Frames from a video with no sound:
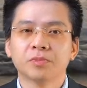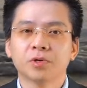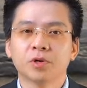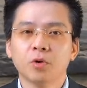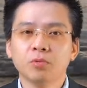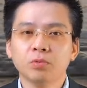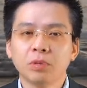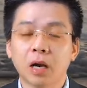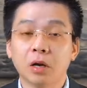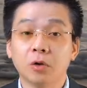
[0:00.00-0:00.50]

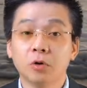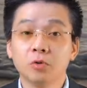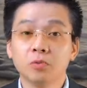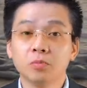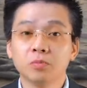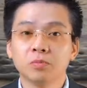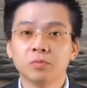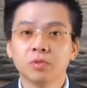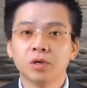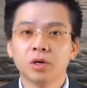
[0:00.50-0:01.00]
cũng là lúc
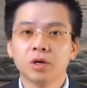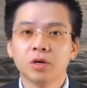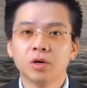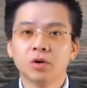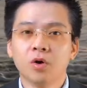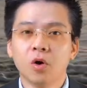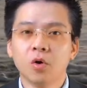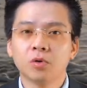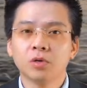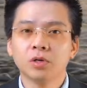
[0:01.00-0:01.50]

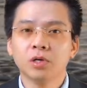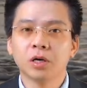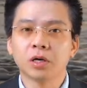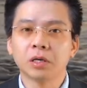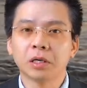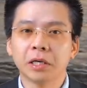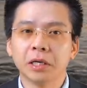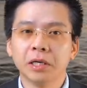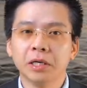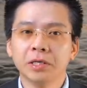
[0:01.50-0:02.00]
ngộ được
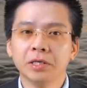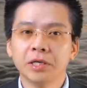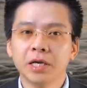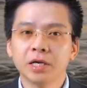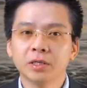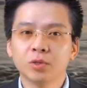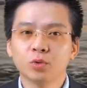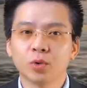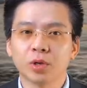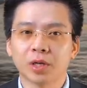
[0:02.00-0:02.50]
ý
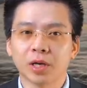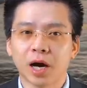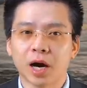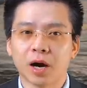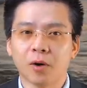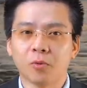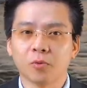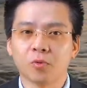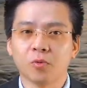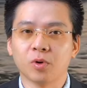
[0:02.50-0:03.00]
nghĩa tuyệt hảo